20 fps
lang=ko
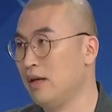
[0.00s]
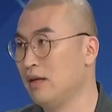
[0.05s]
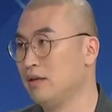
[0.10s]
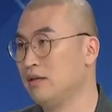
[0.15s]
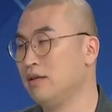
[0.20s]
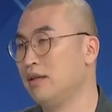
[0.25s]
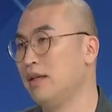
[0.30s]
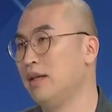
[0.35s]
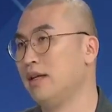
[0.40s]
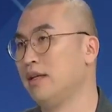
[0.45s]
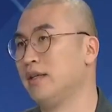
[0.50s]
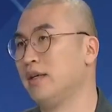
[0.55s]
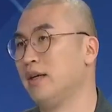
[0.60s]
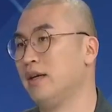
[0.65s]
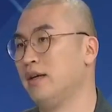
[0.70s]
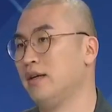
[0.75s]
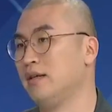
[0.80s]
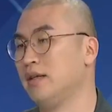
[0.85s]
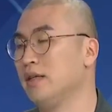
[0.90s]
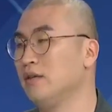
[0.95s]
근데 이게
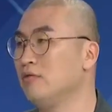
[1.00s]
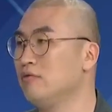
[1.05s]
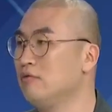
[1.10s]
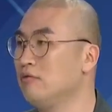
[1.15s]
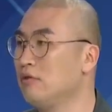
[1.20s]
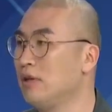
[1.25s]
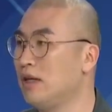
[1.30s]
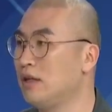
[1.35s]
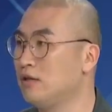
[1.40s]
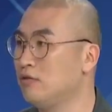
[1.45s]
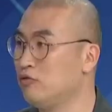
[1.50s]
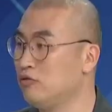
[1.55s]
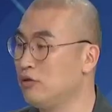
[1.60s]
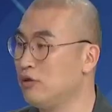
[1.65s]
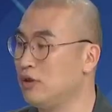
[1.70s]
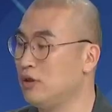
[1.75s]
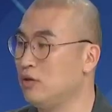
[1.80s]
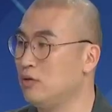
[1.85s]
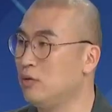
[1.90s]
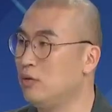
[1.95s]
인구가
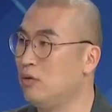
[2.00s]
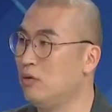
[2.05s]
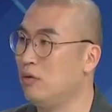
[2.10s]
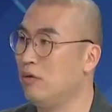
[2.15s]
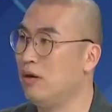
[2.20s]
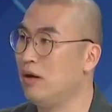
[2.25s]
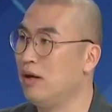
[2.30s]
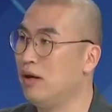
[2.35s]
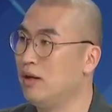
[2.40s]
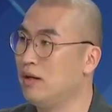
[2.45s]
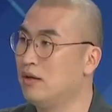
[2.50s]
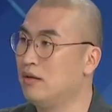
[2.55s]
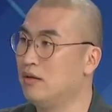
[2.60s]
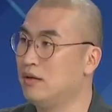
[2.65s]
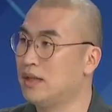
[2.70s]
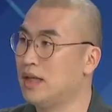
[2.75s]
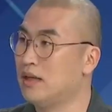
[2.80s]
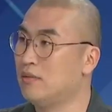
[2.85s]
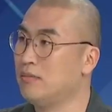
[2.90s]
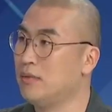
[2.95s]
줄어들고 어,
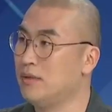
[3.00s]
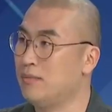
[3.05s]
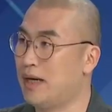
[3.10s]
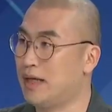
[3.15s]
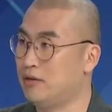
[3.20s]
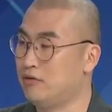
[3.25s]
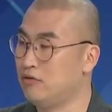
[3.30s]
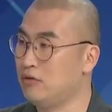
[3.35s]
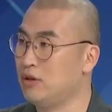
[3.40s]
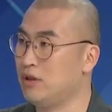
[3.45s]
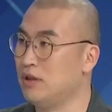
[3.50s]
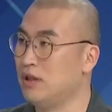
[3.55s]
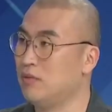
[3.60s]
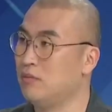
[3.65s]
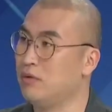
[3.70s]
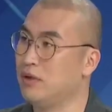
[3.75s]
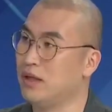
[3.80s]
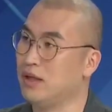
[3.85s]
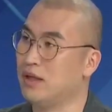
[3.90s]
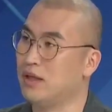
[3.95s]
사람들이 많이 줄어들다
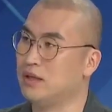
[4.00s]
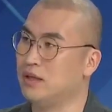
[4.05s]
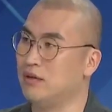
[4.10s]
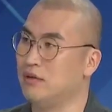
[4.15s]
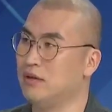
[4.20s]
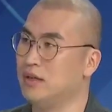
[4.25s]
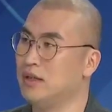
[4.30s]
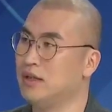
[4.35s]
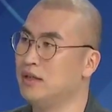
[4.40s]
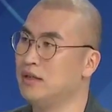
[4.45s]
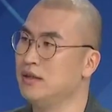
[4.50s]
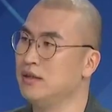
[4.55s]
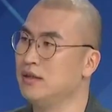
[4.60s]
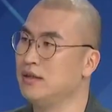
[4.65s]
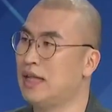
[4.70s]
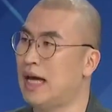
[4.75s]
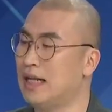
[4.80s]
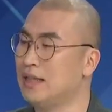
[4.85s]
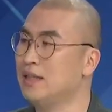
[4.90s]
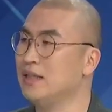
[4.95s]
보니까 전승
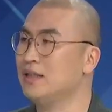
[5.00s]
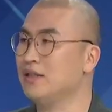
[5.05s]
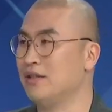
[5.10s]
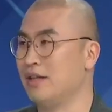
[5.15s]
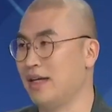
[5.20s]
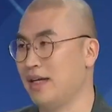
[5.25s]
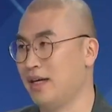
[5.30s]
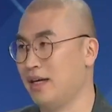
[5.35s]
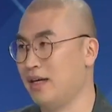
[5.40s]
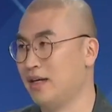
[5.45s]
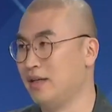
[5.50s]
단절에